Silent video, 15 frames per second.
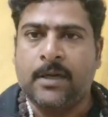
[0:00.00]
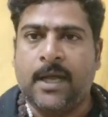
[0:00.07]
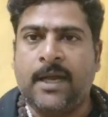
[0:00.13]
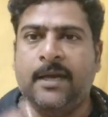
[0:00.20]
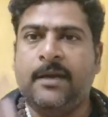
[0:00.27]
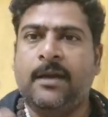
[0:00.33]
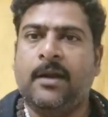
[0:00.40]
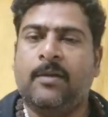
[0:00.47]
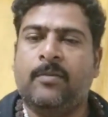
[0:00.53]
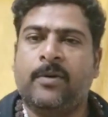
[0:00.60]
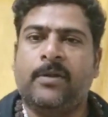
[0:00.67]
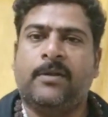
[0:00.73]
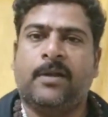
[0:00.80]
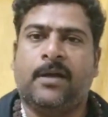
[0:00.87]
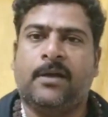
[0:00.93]
நைட்டில்
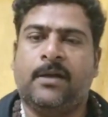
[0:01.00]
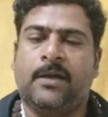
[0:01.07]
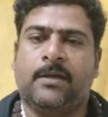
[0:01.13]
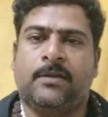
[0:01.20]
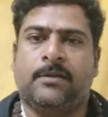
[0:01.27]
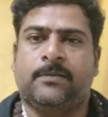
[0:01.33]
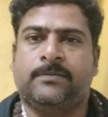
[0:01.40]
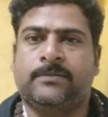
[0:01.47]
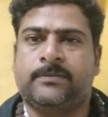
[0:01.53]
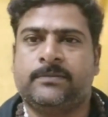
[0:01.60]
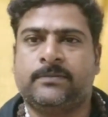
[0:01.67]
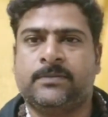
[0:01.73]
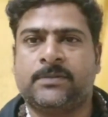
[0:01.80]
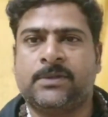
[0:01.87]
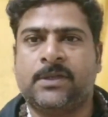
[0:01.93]
போய் தங்குறது
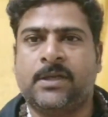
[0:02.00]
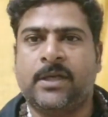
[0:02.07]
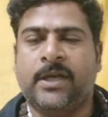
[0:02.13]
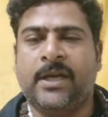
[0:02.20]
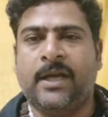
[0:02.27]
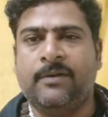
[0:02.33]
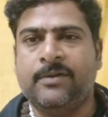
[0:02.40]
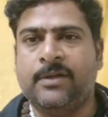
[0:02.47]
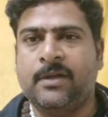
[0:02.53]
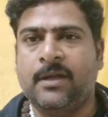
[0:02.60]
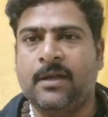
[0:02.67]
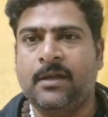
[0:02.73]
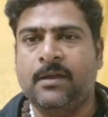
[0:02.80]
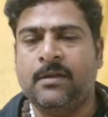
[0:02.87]
ஏன்னா வந்து